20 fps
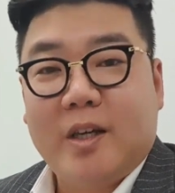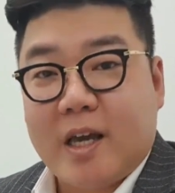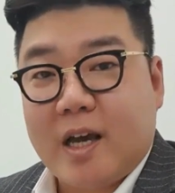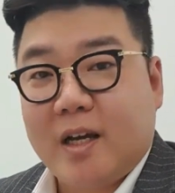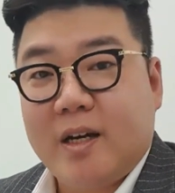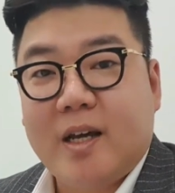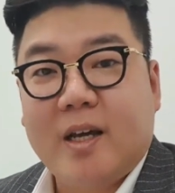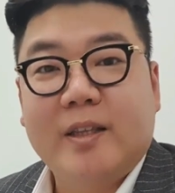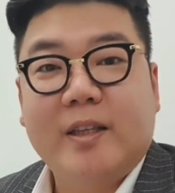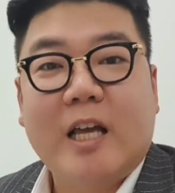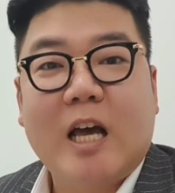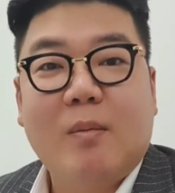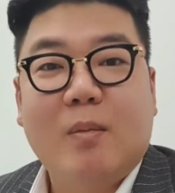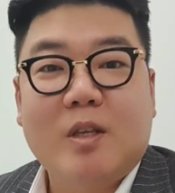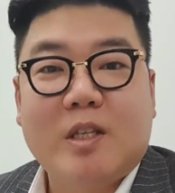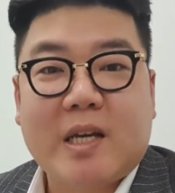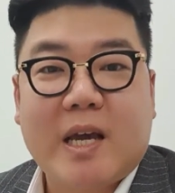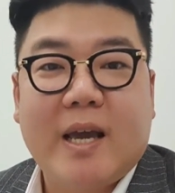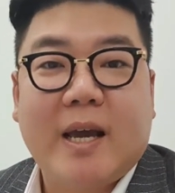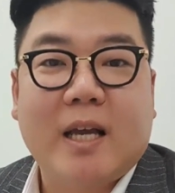계약을 한 다음에
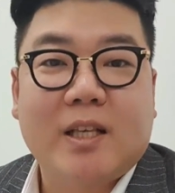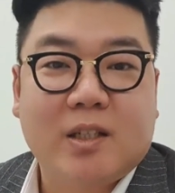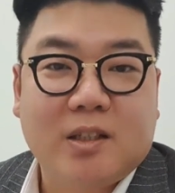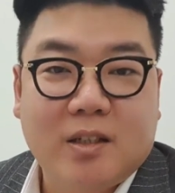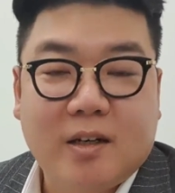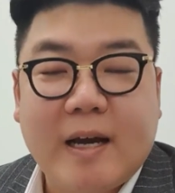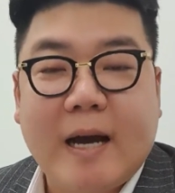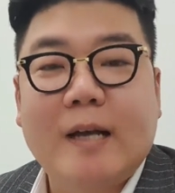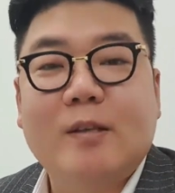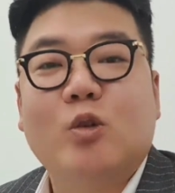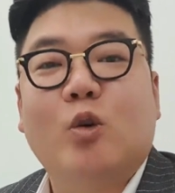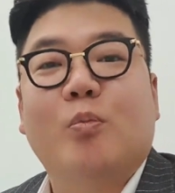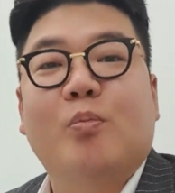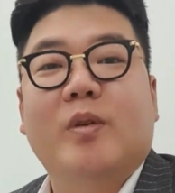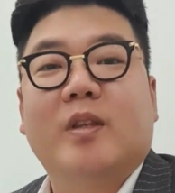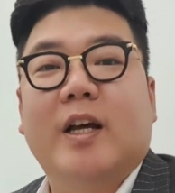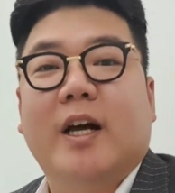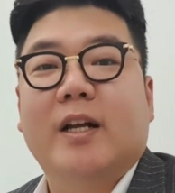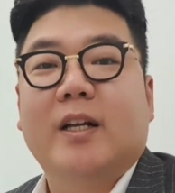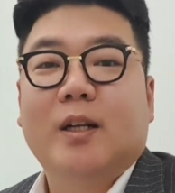차에 가서 그걸
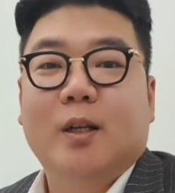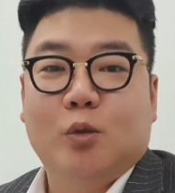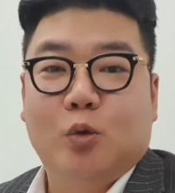가져옵니다.